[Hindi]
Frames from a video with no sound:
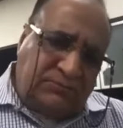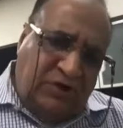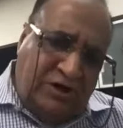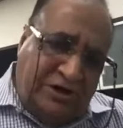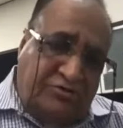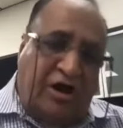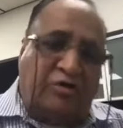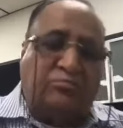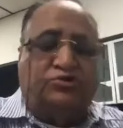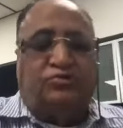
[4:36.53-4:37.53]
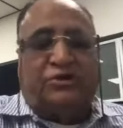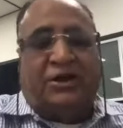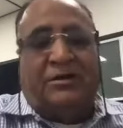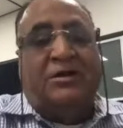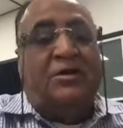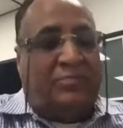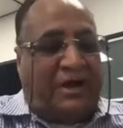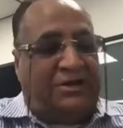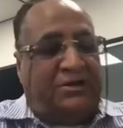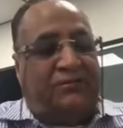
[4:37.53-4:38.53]
लीडरान मौजूद थे
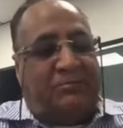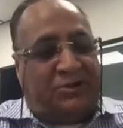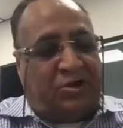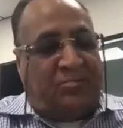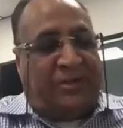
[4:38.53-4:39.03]
पहली दफ़ा भी जब